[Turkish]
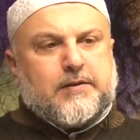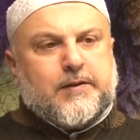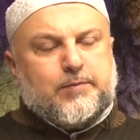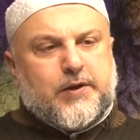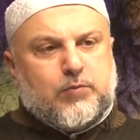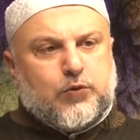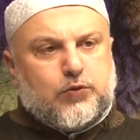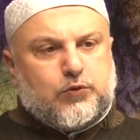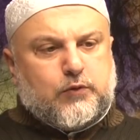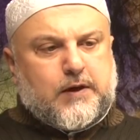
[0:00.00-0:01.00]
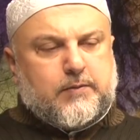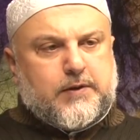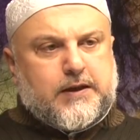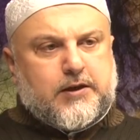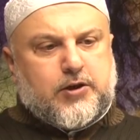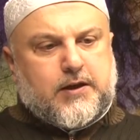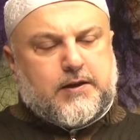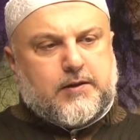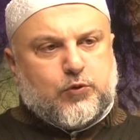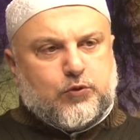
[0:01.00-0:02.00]
tıbbi boyutu var, bir de
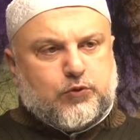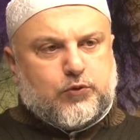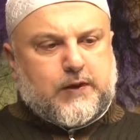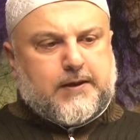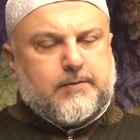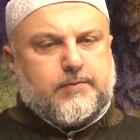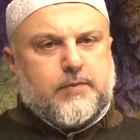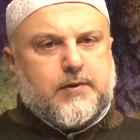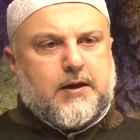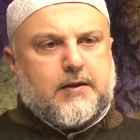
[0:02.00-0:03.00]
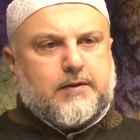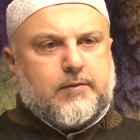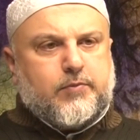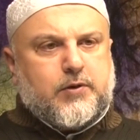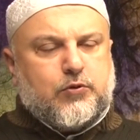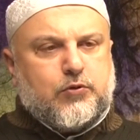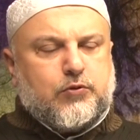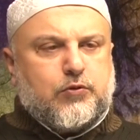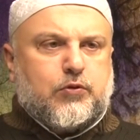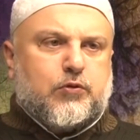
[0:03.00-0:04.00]
şer'i boyutu var. Yani tıbbi
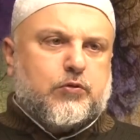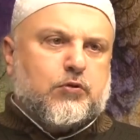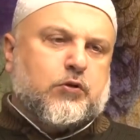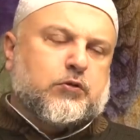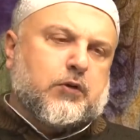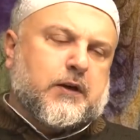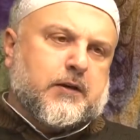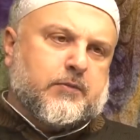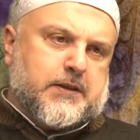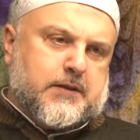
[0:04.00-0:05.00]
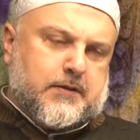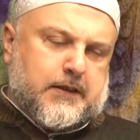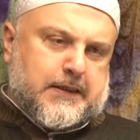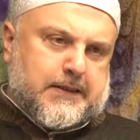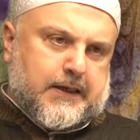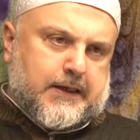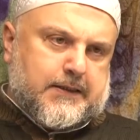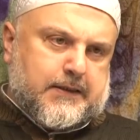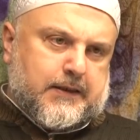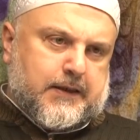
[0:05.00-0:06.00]
boyutunu doktorlarımız izah
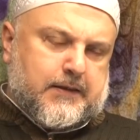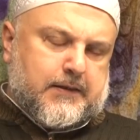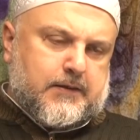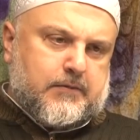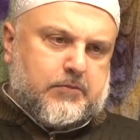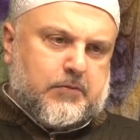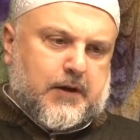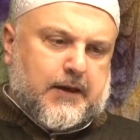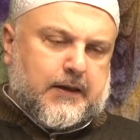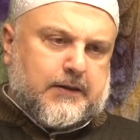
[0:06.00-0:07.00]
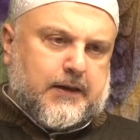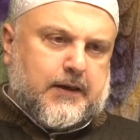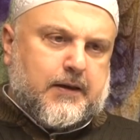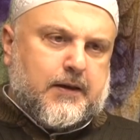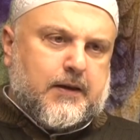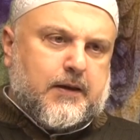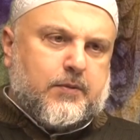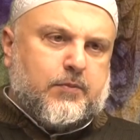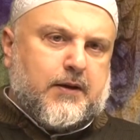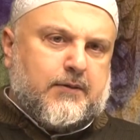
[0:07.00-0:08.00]
etsinler. Ee, ayakta
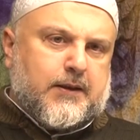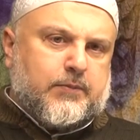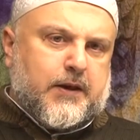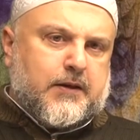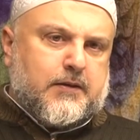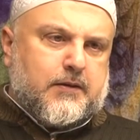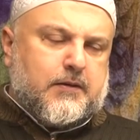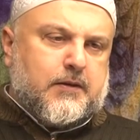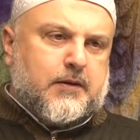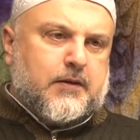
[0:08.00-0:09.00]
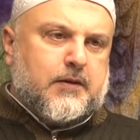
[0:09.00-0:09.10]
bevletmek e,